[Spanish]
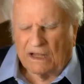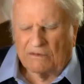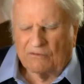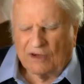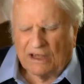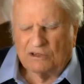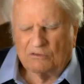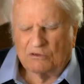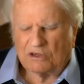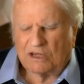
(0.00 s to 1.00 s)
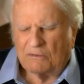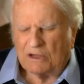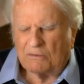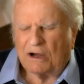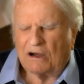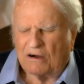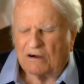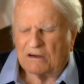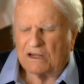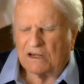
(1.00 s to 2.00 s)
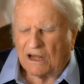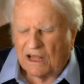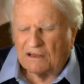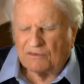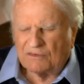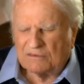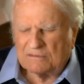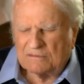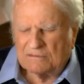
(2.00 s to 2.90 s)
Te invito a entrar en mi corazón y en mi vida.